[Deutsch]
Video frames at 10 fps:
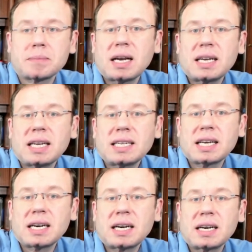In
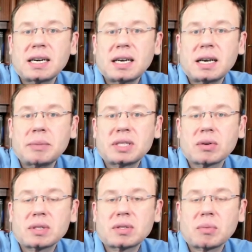der
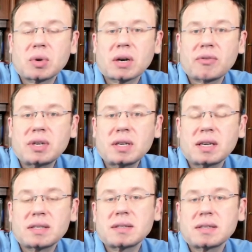Emissionstomographie,
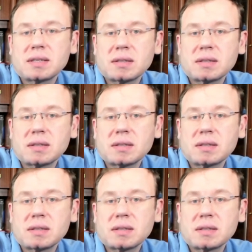also in diesen